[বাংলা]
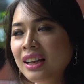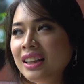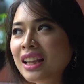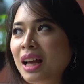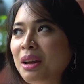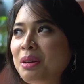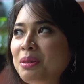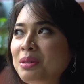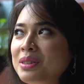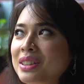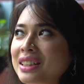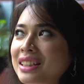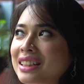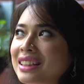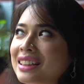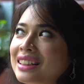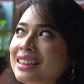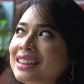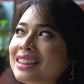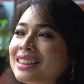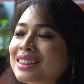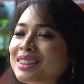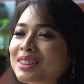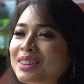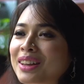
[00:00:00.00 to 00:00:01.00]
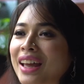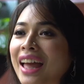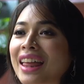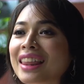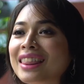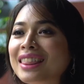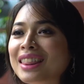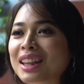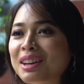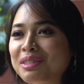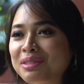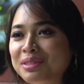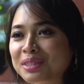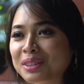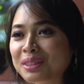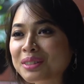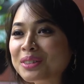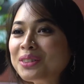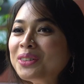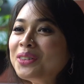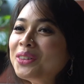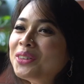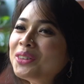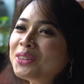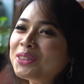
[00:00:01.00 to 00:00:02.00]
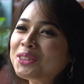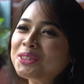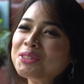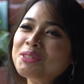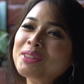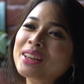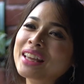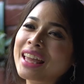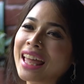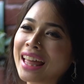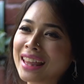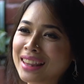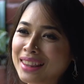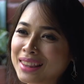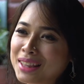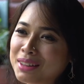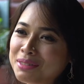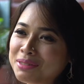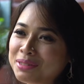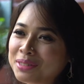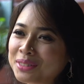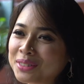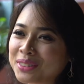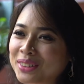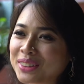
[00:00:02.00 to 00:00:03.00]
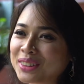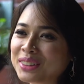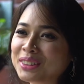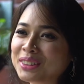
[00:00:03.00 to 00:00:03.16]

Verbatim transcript: তাই ওদের এটা এটা তো গ্যান্দা ফুল ও তুমি গ্যান্দা ফুল